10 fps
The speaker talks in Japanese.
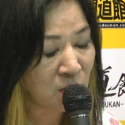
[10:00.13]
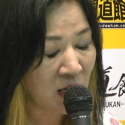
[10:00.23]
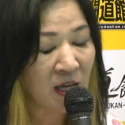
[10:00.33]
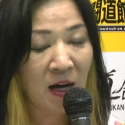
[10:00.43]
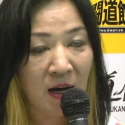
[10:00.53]

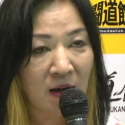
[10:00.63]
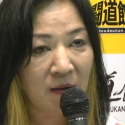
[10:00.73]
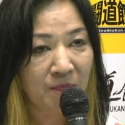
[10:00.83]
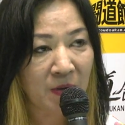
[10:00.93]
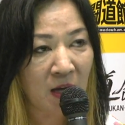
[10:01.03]
人が
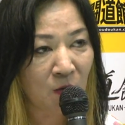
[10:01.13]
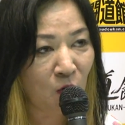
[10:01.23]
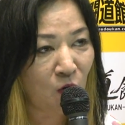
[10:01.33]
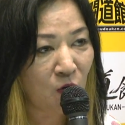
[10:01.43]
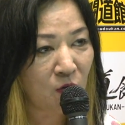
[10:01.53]

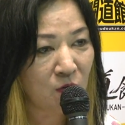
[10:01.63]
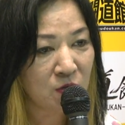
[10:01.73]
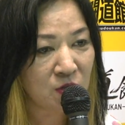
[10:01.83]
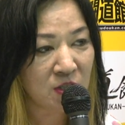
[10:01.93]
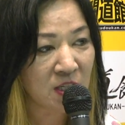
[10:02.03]

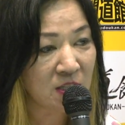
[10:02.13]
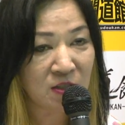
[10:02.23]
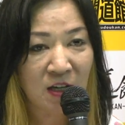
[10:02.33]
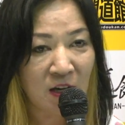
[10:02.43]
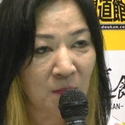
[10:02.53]
11
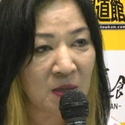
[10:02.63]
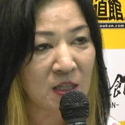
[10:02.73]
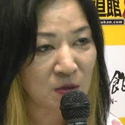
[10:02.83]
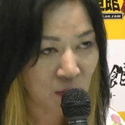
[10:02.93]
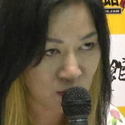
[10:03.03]
月に辞め
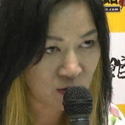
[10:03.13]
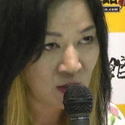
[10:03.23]
てしまう。